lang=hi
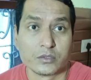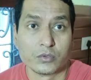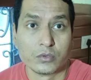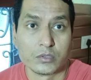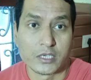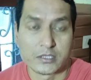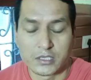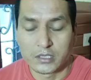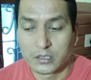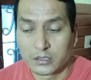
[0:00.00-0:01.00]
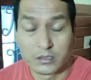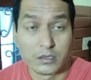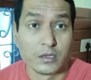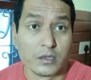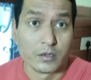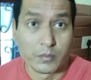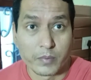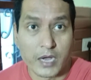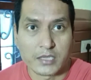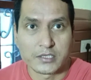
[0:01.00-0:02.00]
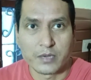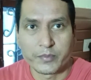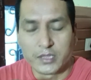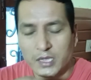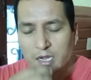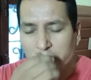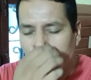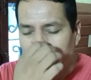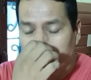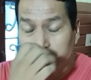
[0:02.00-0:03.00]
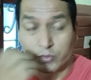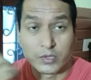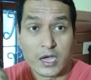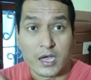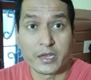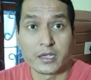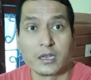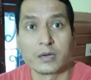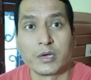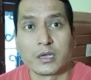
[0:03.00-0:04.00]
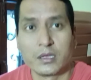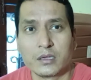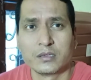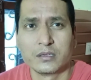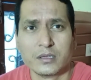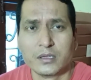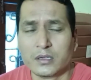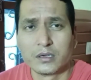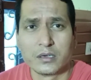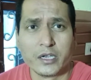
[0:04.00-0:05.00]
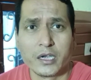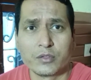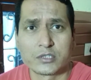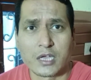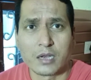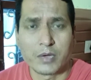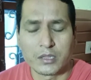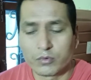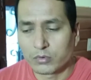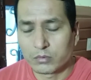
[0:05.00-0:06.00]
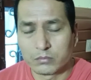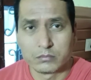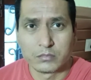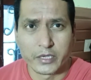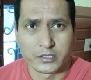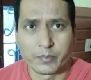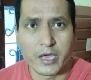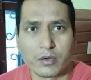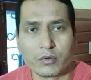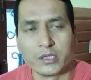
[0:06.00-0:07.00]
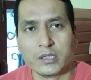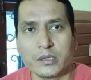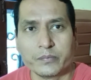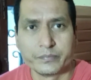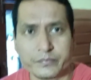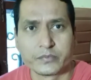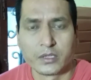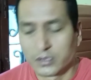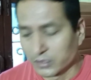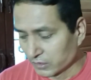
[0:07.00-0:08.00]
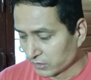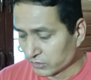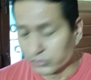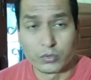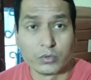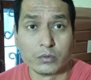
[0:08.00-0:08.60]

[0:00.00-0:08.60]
तो जैसे ही पहाड़ से हम इधर आए तो यहाँ आने के लगभग डेढ़ दो साल बाद वो एक्सपायर हो गई थी तो